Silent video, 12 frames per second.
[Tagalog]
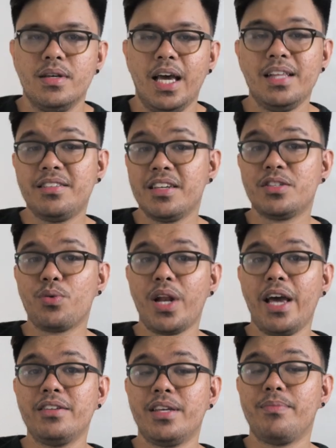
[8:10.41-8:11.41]
And since
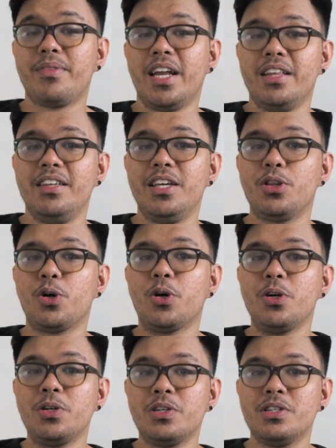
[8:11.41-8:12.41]
wala yung SIM tray
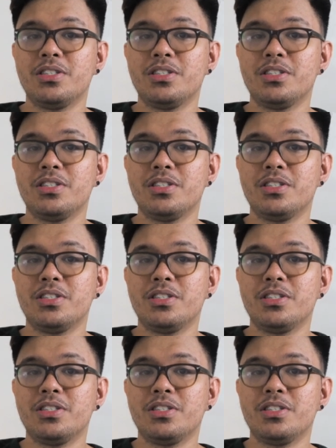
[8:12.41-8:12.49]
dito,